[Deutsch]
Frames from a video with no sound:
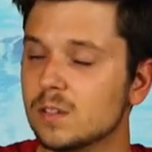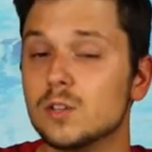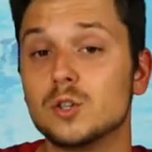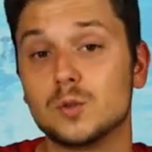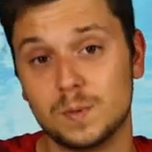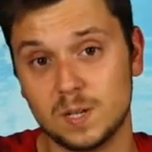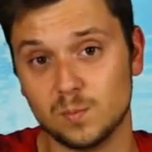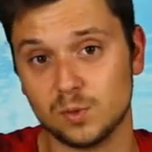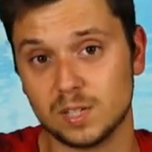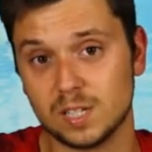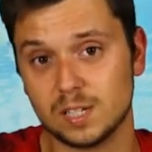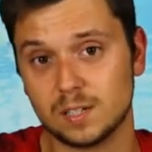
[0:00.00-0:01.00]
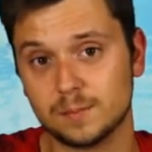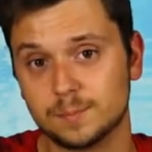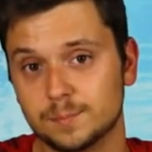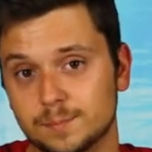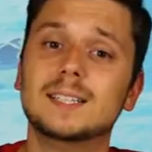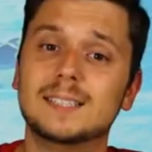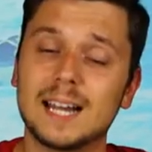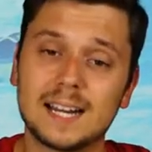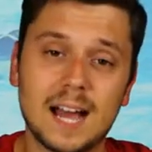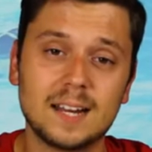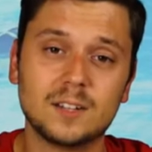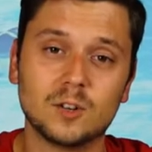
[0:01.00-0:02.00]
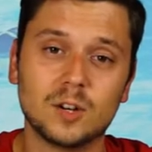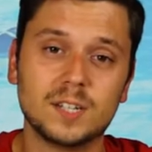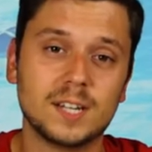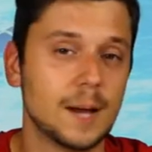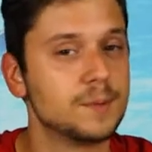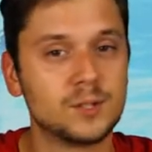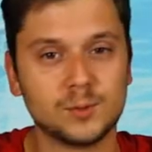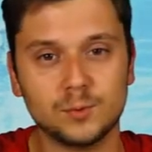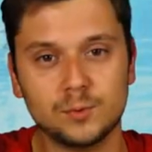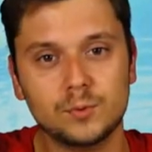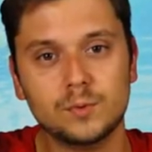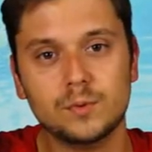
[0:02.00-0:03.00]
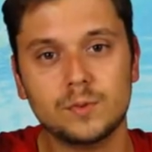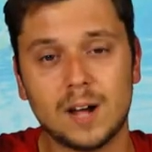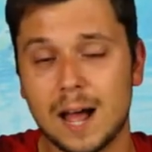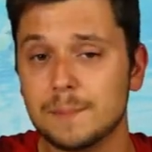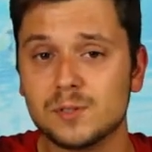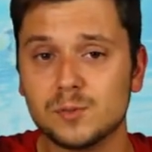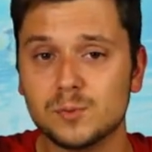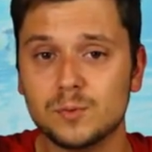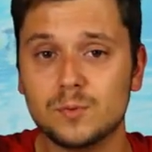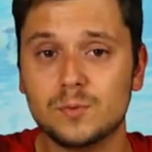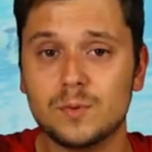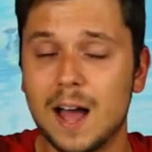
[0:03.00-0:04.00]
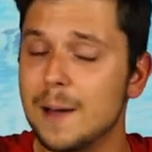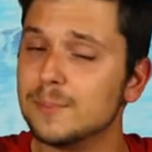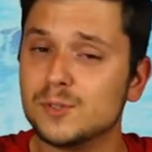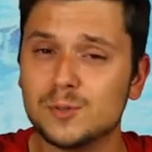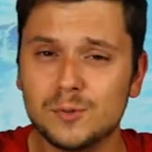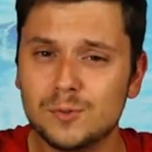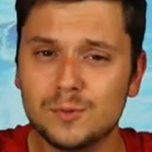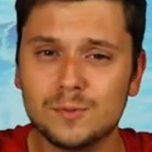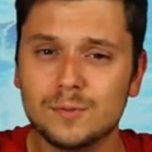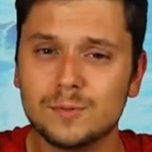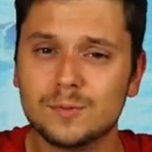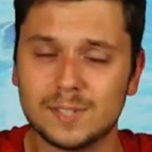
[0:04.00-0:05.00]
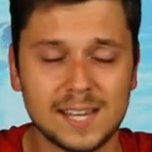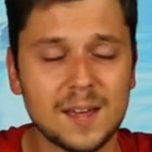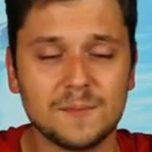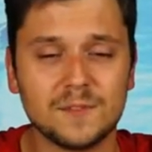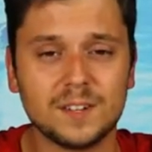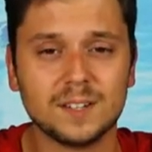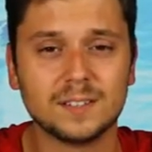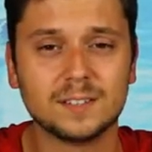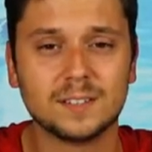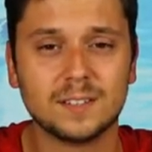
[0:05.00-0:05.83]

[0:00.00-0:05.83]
Spielmusik. Dann kann ich euch Abzu, Absu, Absü sehr empfehlen.